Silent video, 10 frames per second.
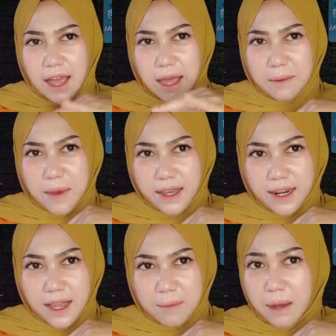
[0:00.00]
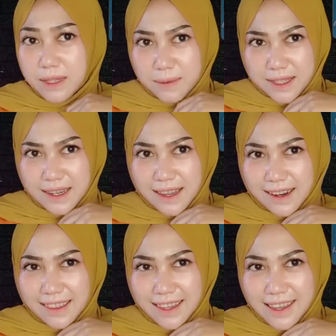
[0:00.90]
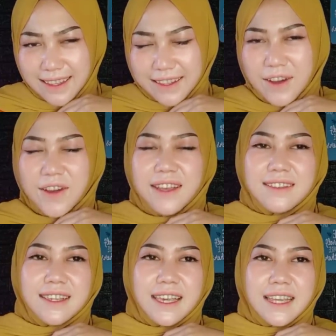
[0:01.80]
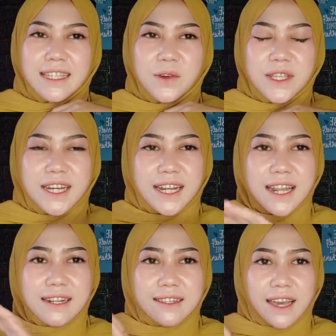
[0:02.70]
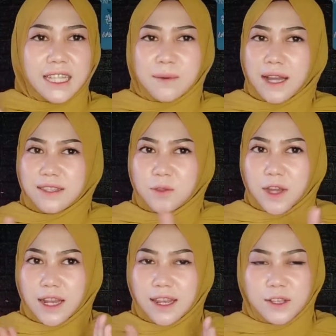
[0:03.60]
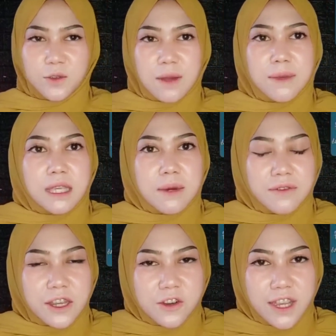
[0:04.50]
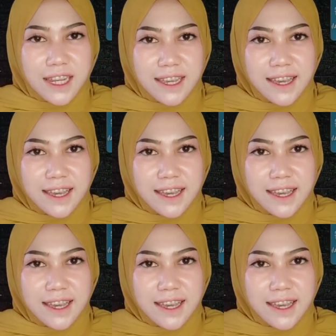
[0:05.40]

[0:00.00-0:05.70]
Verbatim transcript: Baiklah, paham sampai sini ya Neti? Oke, sekian aja jangan dari saya. Terima kasih untuk kalian yang sudah menyimak video ini.